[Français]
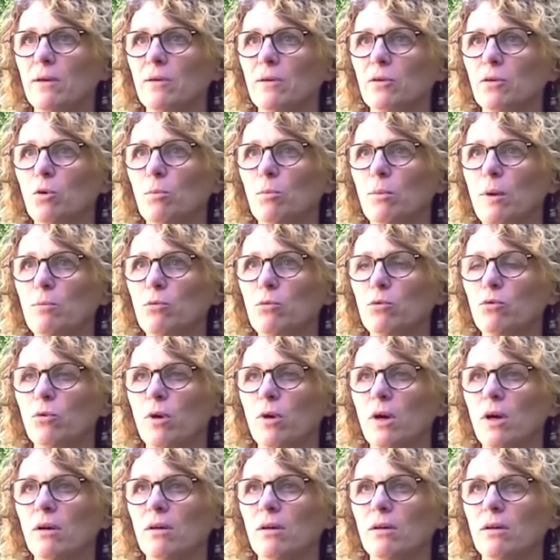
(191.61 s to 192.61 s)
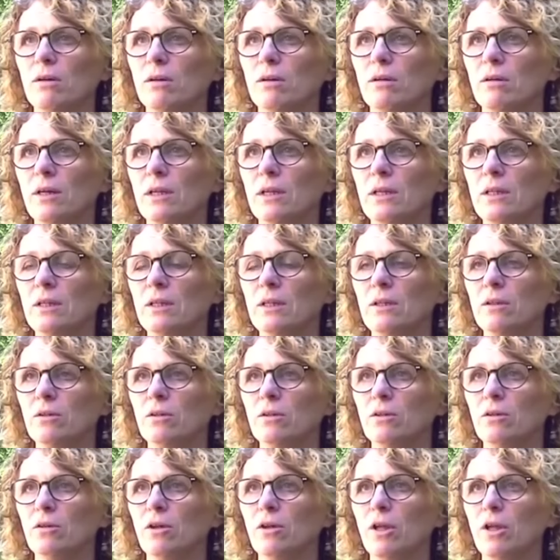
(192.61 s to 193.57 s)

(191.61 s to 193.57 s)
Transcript: hein, de ne pas pouvoir euh, aller